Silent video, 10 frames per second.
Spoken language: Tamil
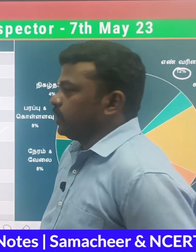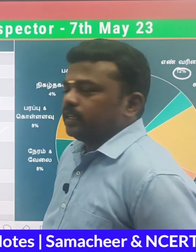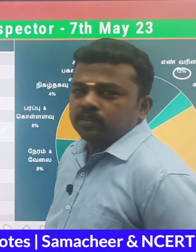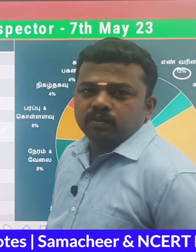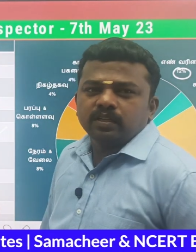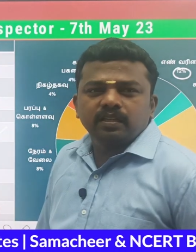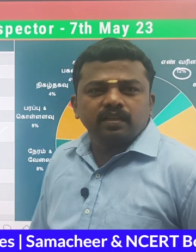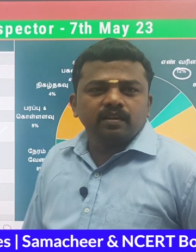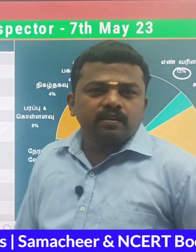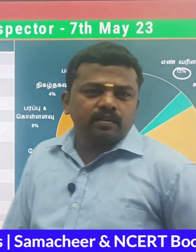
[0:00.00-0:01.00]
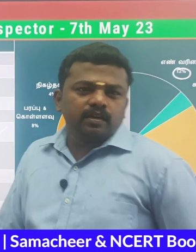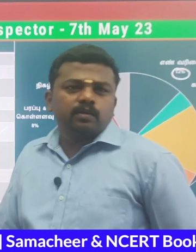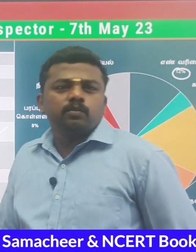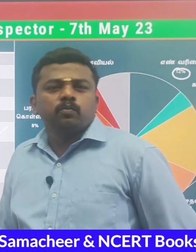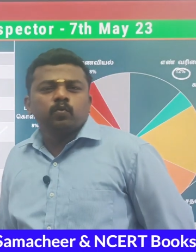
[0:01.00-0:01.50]
ஸோ டைஸ் வந்து ஐ திங்க்
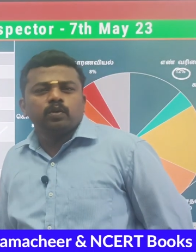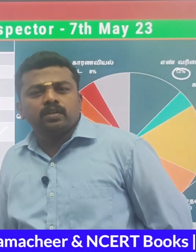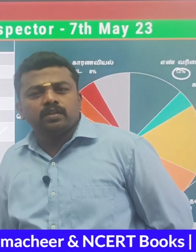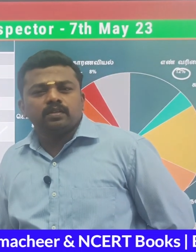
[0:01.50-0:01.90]
ரெண்டு மூணு